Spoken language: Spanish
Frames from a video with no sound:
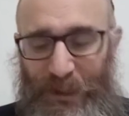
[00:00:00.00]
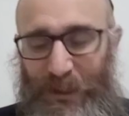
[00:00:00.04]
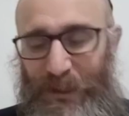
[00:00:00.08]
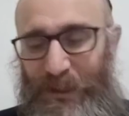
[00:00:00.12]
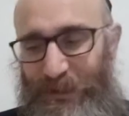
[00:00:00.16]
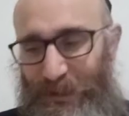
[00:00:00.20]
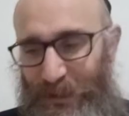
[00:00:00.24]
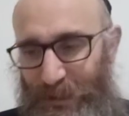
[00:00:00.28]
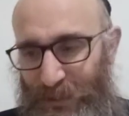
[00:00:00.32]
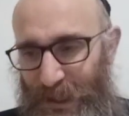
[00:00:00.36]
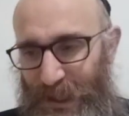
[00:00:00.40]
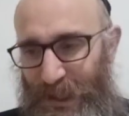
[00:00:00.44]

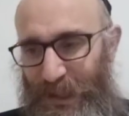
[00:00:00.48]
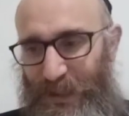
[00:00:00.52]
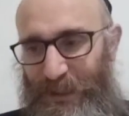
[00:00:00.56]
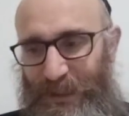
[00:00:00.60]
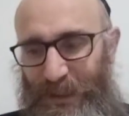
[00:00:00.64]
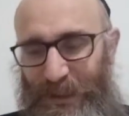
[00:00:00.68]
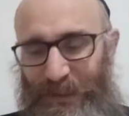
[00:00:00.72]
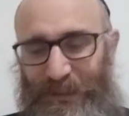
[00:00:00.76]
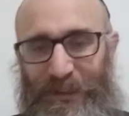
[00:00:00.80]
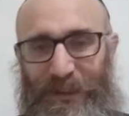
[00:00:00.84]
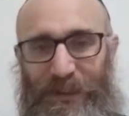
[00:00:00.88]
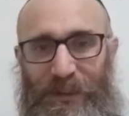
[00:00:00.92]
si bien a
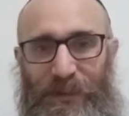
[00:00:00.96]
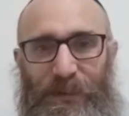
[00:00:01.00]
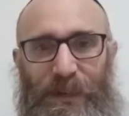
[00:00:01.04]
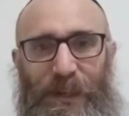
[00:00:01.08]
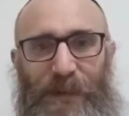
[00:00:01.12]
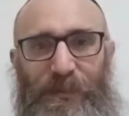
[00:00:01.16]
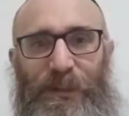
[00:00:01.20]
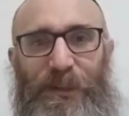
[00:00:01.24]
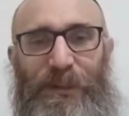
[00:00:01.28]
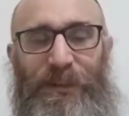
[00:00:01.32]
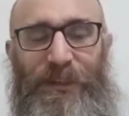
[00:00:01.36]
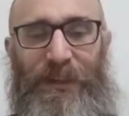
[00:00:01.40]
Dasan y
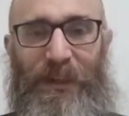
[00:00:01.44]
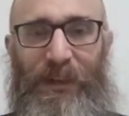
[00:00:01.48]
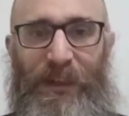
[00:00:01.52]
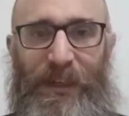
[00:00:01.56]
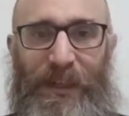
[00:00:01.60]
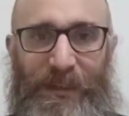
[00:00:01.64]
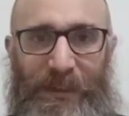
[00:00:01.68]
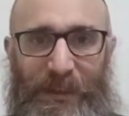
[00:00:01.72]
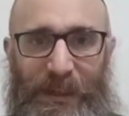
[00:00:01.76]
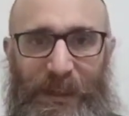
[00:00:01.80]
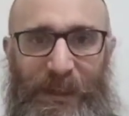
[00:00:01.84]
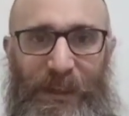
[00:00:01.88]
Aviram se los tragó
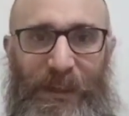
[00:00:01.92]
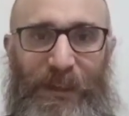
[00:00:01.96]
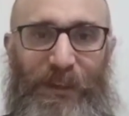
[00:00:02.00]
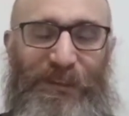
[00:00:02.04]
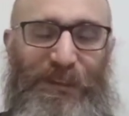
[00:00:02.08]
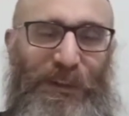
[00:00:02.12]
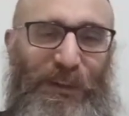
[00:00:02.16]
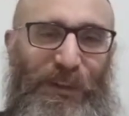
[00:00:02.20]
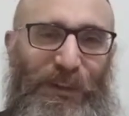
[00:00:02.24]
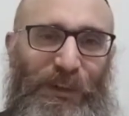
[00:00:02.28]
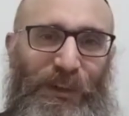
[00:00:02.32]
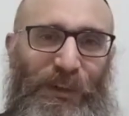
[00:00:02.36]
la tierra, los
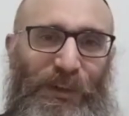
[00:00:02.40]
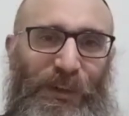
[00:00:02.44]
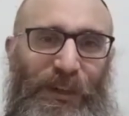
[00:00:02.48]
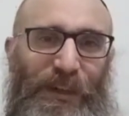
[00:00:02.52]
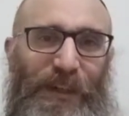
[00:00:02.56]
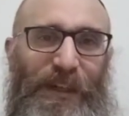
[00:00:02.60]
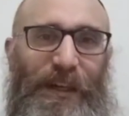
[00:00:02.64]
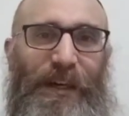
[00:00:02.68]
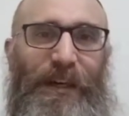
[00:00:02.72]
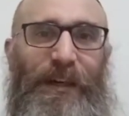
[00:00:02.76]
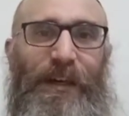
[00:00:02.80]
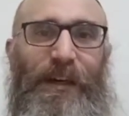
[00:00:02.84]
hijos de
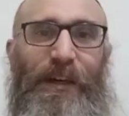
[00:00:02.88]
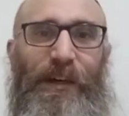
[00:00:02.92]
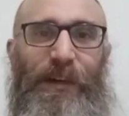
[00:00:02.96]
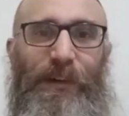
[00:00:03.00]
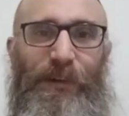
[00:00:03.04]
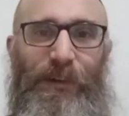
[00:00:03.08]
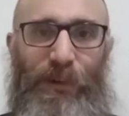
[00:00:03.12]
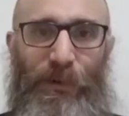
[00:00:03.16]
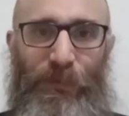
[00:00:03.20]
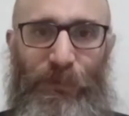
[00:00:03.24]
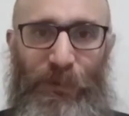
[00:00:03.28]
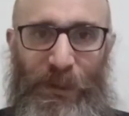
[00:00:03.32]
Koirach
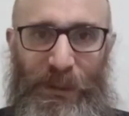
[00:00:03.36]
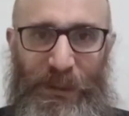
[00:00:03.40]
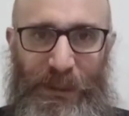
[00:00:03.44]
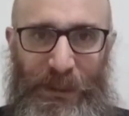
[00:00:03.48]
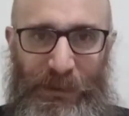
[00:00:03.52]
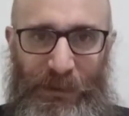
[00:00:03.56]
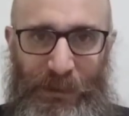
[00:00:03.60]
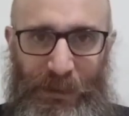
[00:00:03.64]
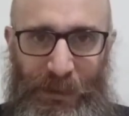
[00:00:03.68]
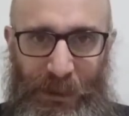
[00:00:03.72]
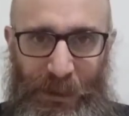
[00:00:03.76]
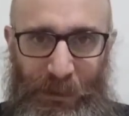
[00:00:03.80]
no fue
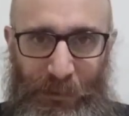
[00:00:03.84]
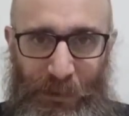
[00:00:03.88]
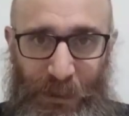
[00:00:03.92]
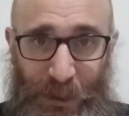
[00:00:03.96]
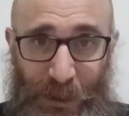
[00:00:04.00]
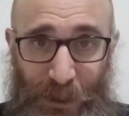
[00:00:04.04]
tan terrible.